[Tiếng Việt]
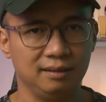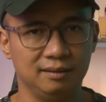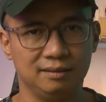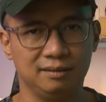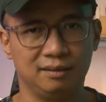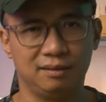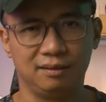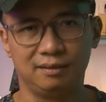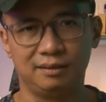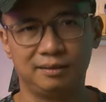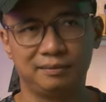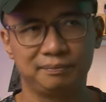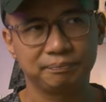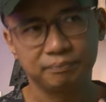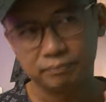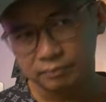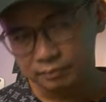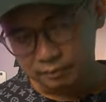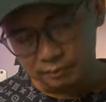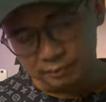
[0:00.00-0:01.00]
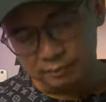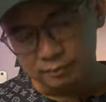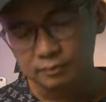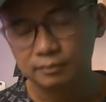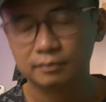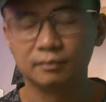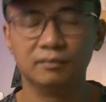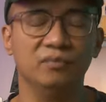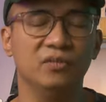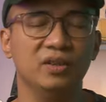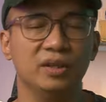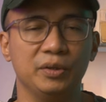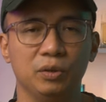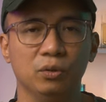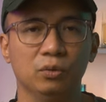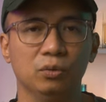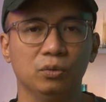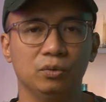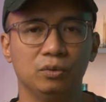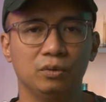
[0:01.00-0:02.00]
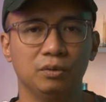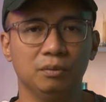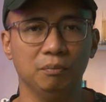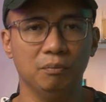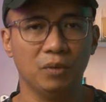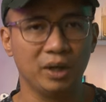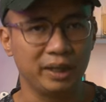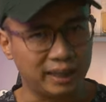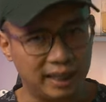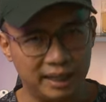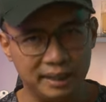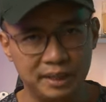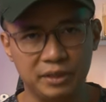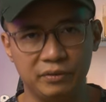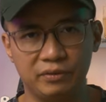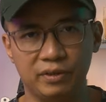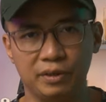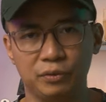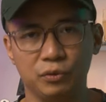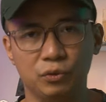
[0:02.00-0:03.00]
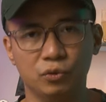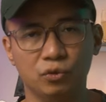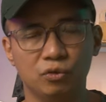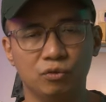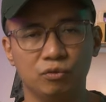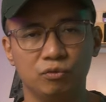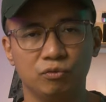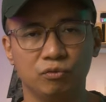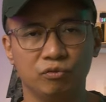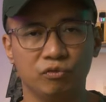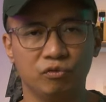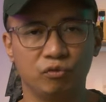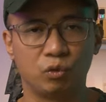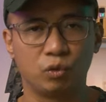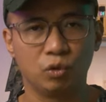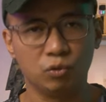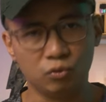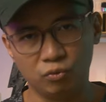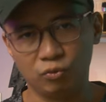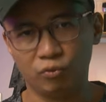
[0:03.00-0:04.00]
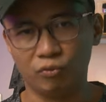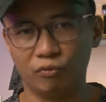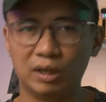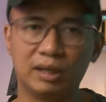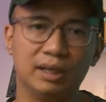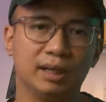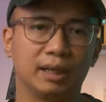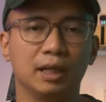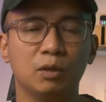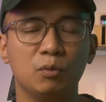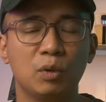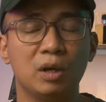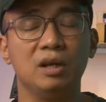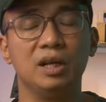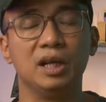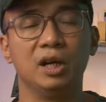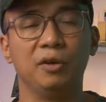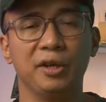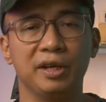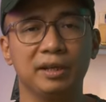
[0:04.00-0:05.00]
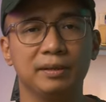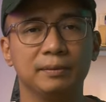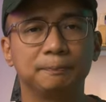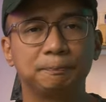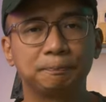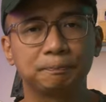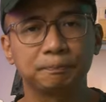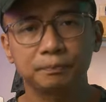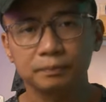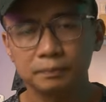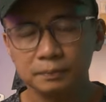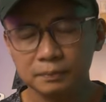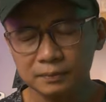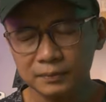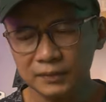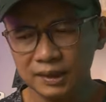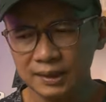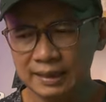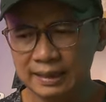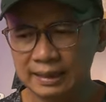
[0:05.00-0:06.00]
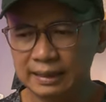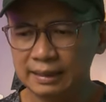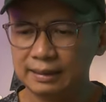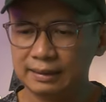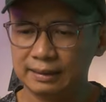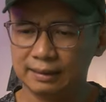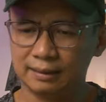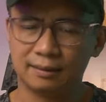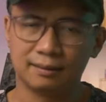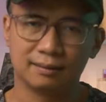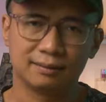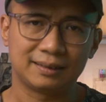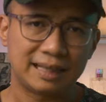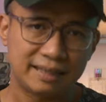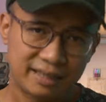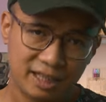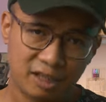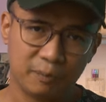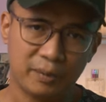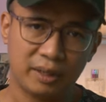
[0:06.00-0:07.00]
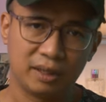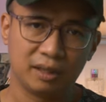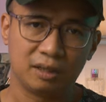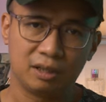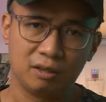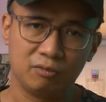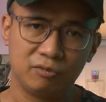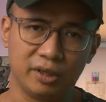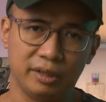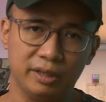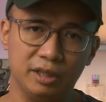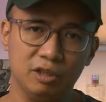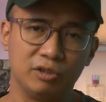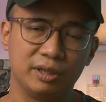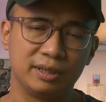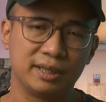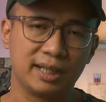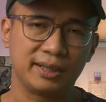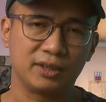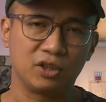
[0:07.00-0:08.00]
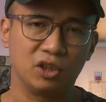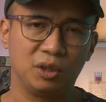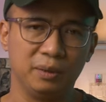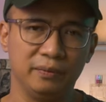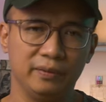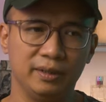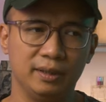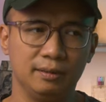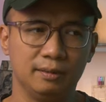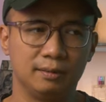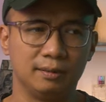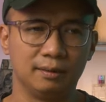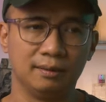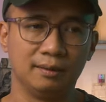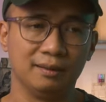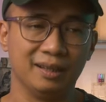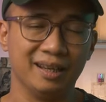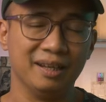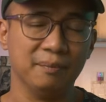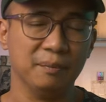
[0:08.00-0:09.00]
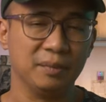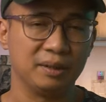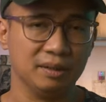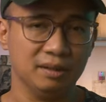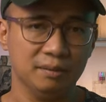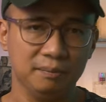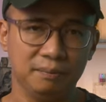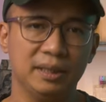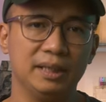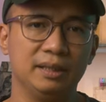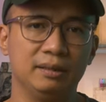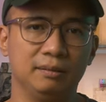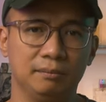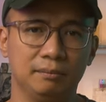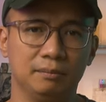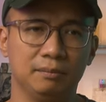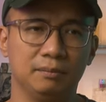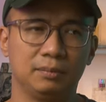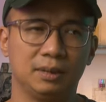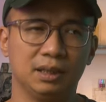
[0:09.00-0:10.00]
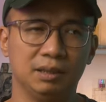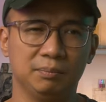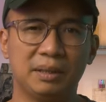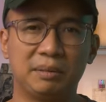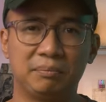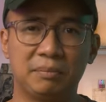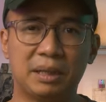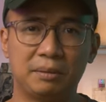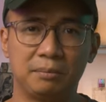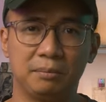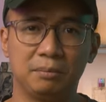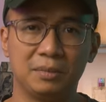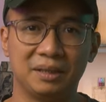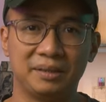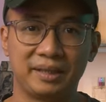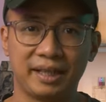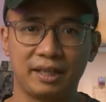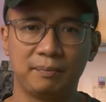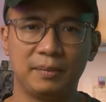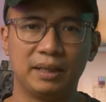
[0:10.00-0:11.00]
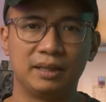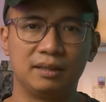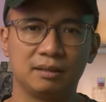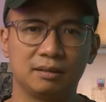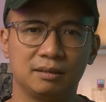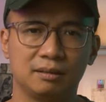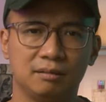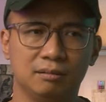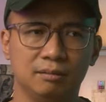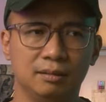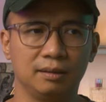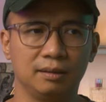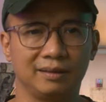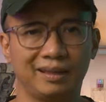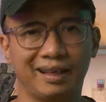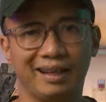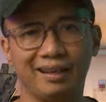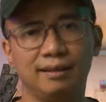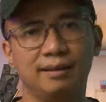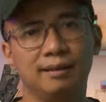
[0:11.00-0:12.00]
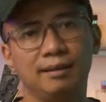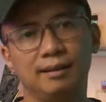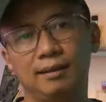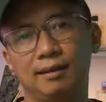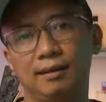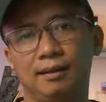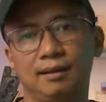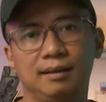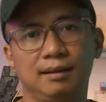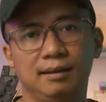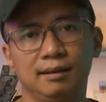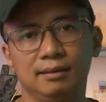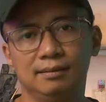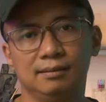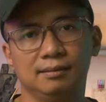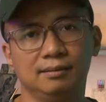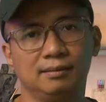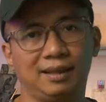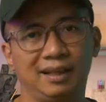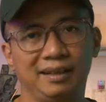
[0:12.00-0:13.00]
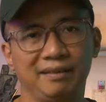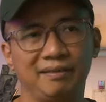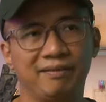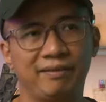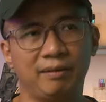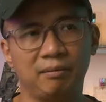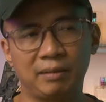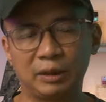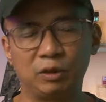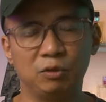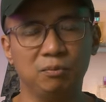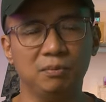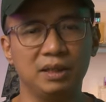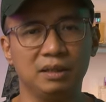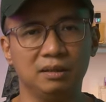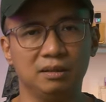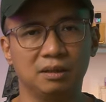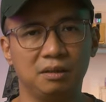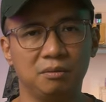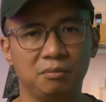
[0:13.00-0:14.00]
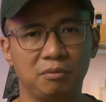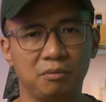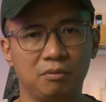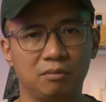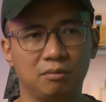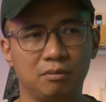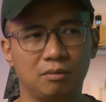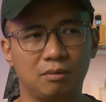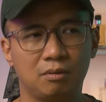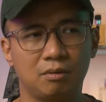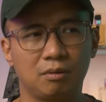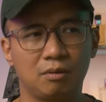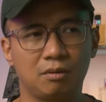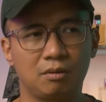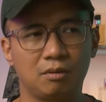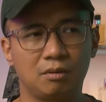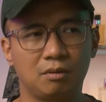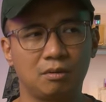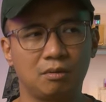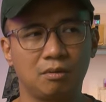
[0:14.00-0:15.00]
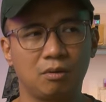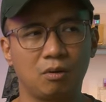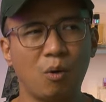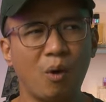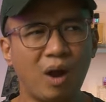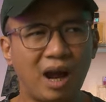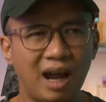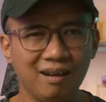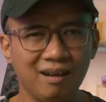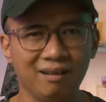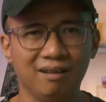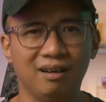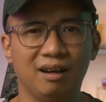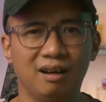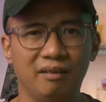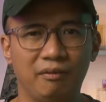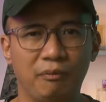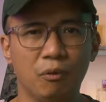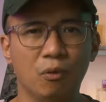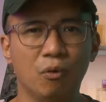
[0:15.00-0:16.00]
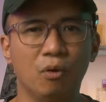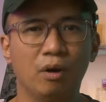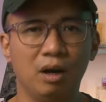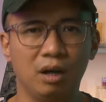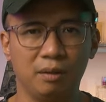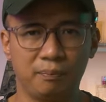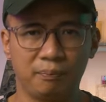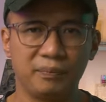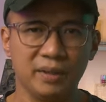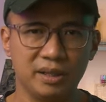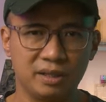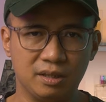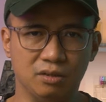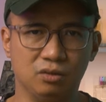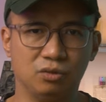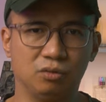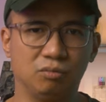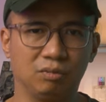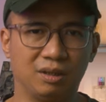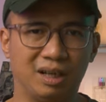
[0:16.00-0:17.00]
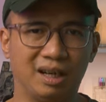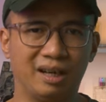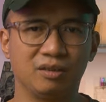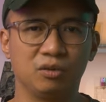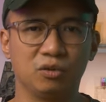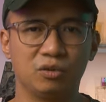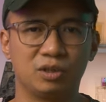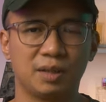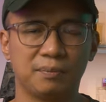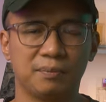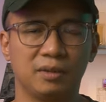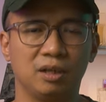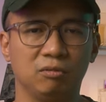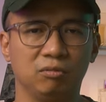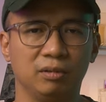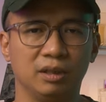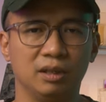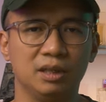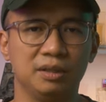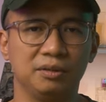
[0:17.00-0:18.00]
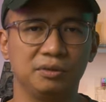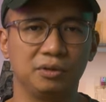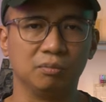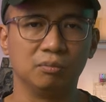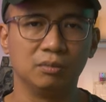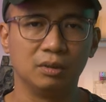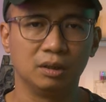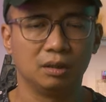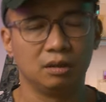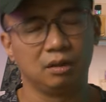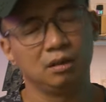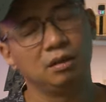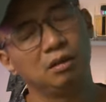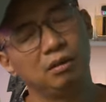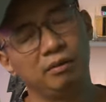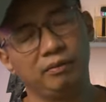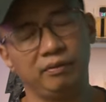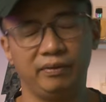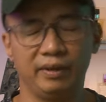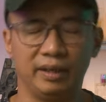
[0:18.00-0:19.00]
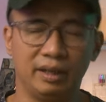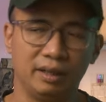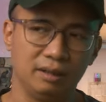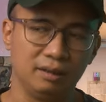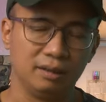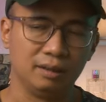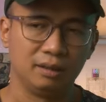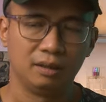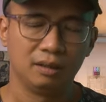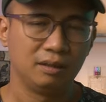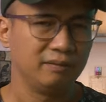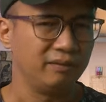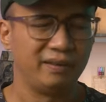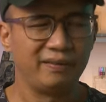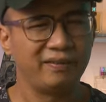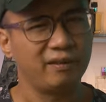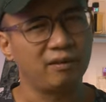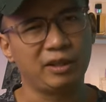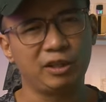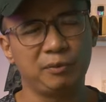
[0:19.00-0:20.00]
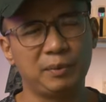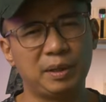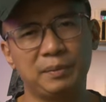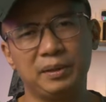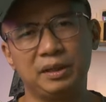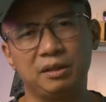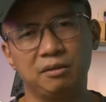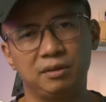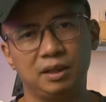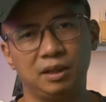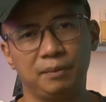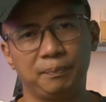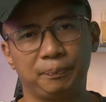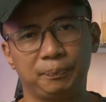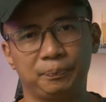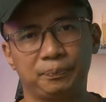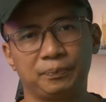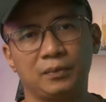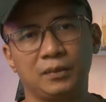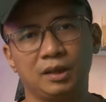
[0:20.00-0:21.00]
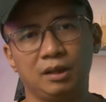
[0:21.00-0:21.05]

nó vừa đủ mọi cái đều vừa đủ cùng vẫn là cái nguyên liệu đấy uh, tại sao mình lại không sở hữu cái chai to bởi vì thực tế tự mình tự mình mình nhận xét mình ấy, là cái uh, cái phong cách của mình nó không quá là phù hợp để sử dụng cái nốt trầm hồng này liên tục về bởi phong cách của mình mình không hợp